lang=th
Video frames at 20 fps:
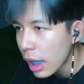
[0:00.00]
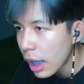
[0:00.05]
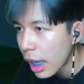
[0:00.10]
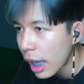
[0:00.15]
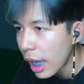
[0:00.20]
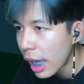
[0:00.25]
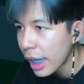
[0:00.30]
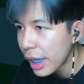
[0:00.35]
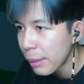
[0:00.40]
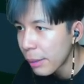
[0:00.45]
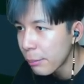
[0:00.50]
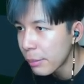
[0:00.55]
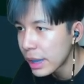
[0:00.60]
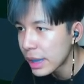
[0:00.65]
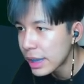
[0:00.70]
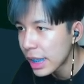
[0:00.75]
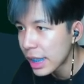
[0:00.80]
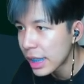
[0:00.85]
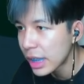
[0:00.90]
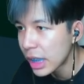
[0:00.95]
อ่า
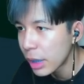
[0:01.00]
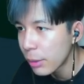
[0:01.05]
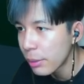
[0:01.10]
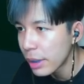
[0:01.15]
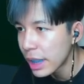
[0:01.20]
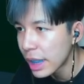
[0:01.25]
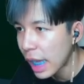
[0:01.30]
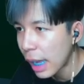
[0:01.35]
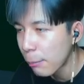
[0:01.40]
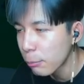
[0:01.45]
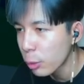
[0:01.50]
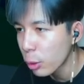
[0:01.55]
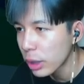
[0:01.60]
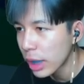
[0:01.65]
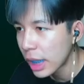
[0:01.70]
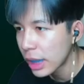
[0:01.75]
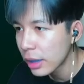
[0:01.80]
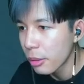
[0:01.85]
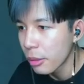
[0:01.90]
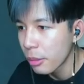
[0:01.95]
MNJ TV ครับตรง
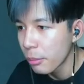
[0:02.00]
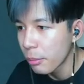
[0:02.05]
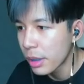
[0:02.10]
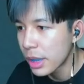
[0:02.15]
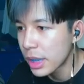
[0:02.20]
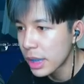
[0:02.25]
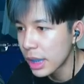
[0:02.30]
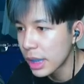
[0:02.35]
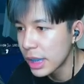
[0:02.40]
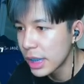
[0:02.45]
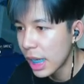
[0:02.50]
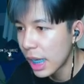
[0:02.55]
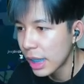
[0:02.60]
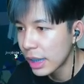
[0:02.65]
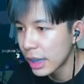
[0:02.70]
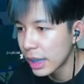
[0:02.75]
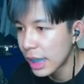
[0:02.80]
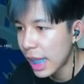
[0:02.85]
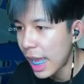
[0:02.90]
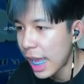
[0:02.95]
นั้นไปเจอเหยื่อห
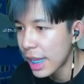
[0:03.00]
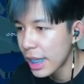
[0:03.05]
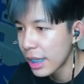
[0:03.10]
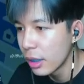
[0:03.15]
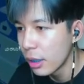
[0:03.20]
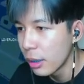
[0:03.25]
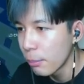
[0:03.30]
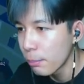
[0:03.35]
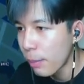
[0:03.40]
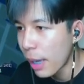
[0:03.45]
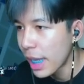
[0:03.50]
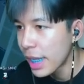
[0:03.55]
นึ่งลายไป